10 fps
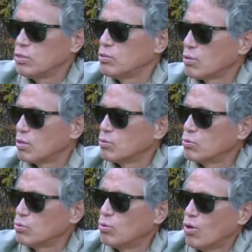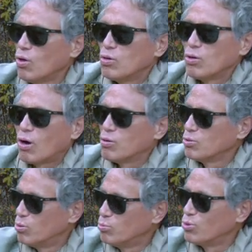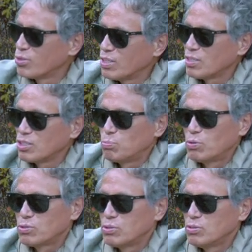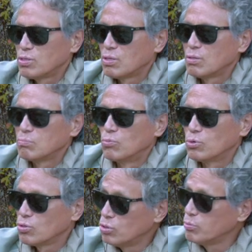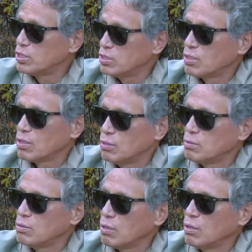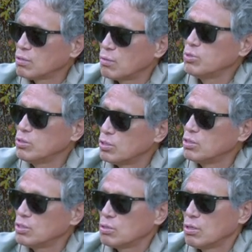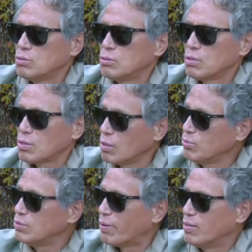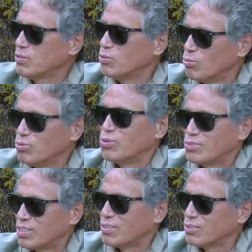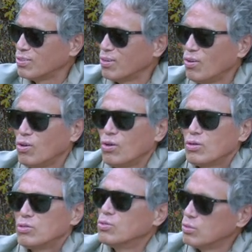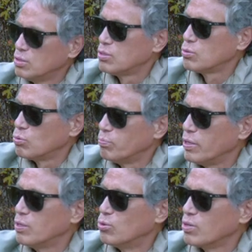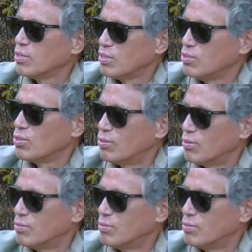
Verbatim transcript: 있어가지고 야, 이거 너무 좋겠다 싶어서 이제 뭐 처음에 시작을 했는데 삼 년 전에 시작을 했는데 사람들 반응이 너무 좋더라고요. 여기를 이제 또 매일 오게 됐죠.